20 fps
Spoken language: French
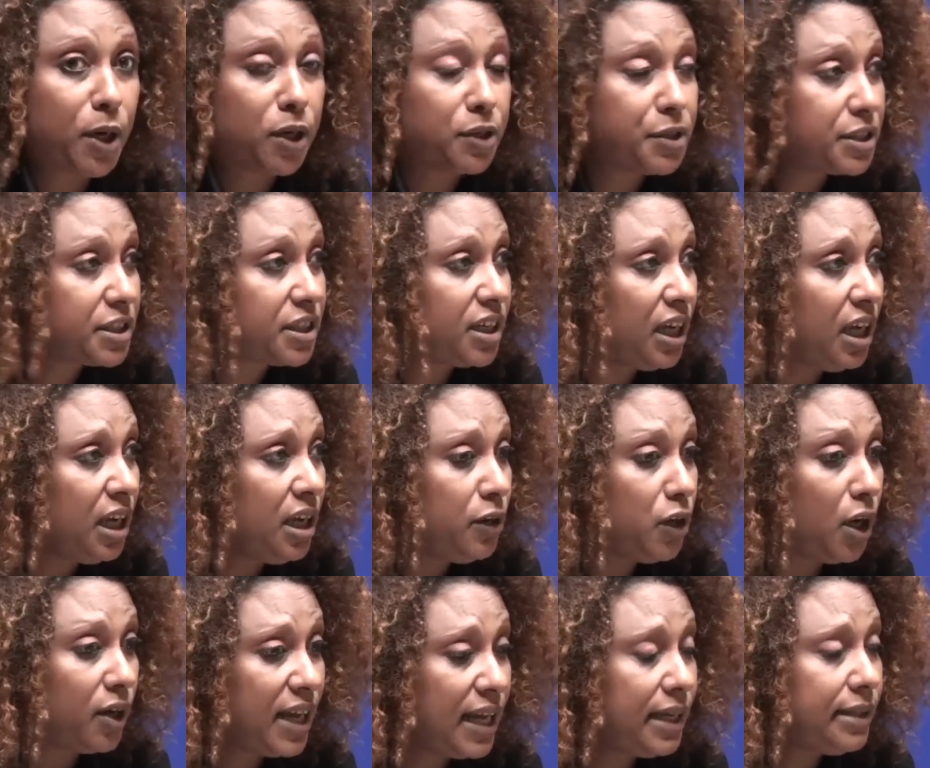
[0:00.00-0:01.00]
parce que
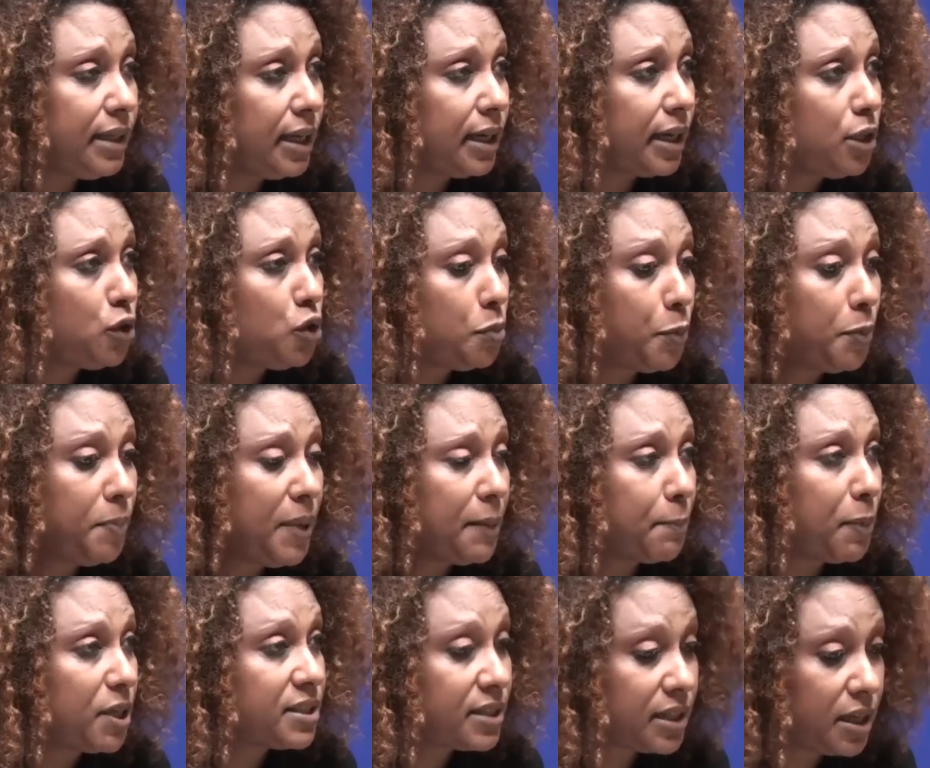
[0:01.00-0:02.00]
dans l'intérêt du public,
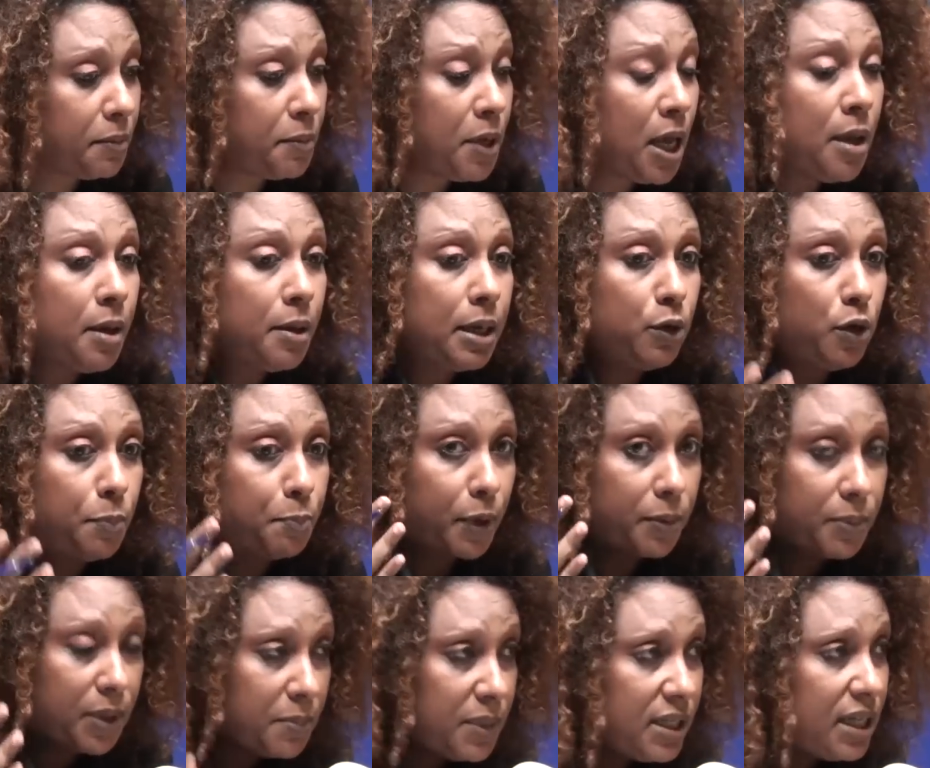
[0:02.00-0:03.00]
parce que le
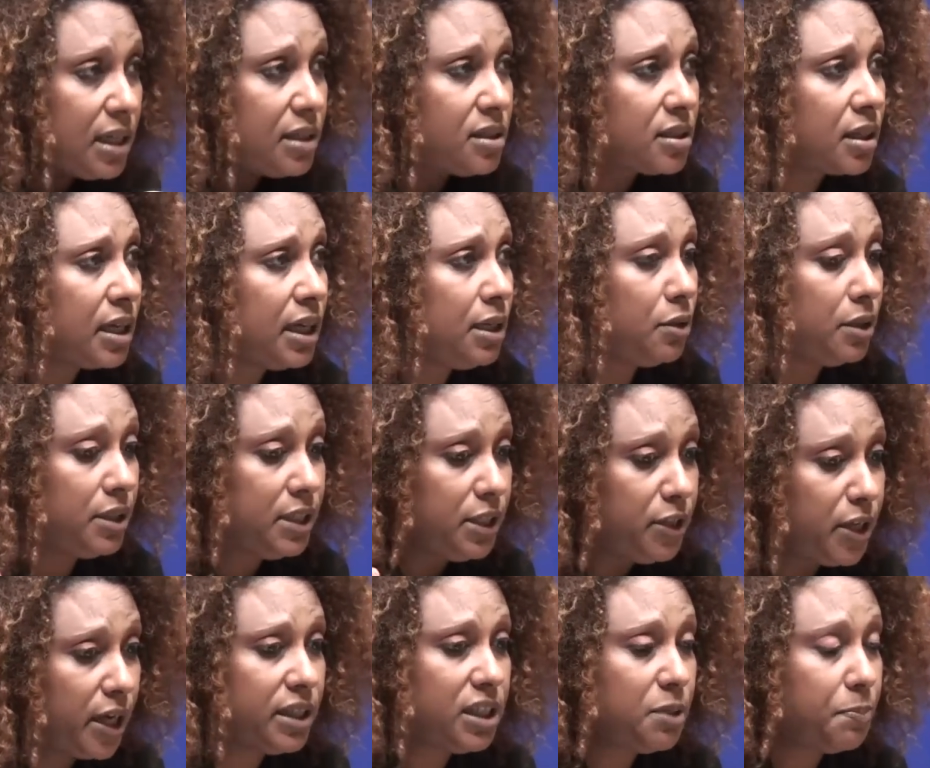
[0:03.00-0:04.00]
Premier ministre et le
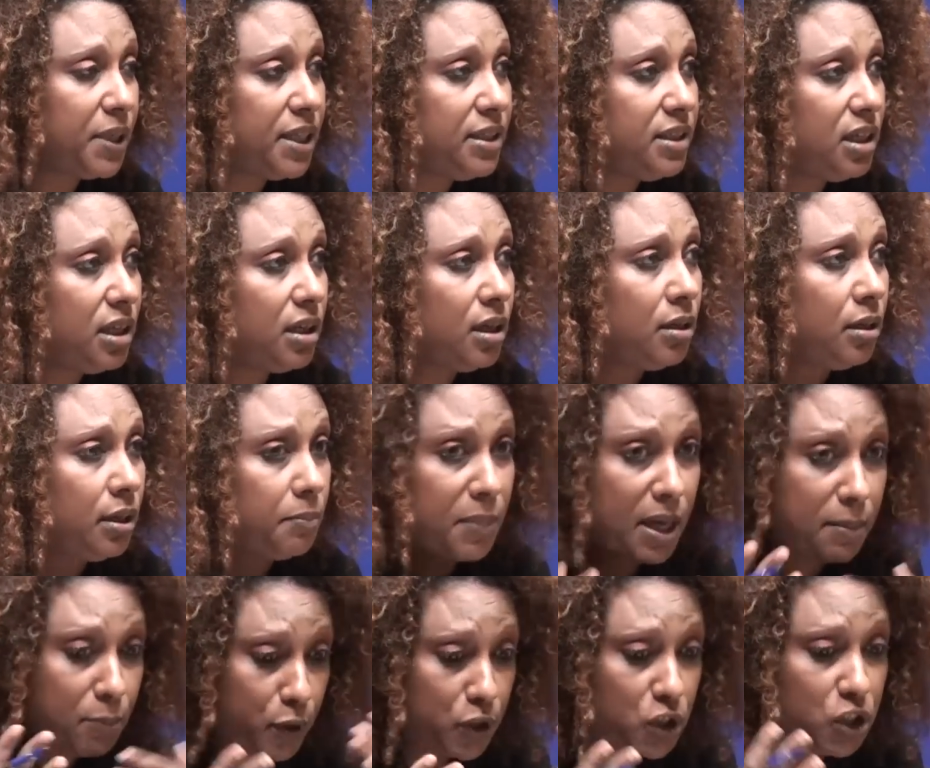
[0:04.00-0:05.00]
leader, tu peux dire,
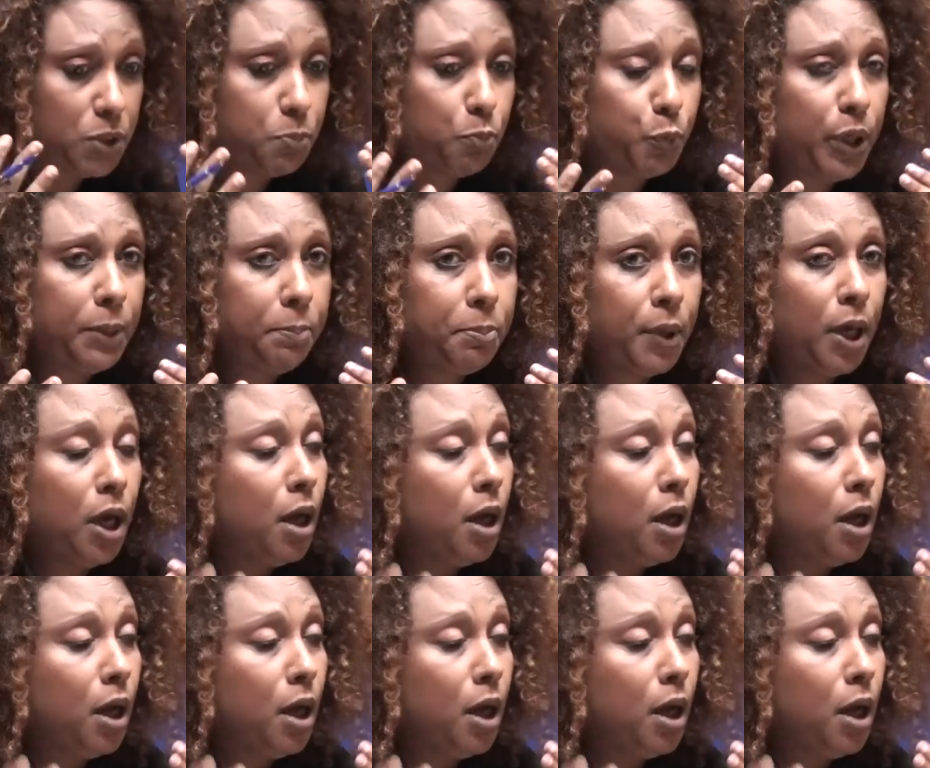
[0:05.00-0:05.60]
même le type whip,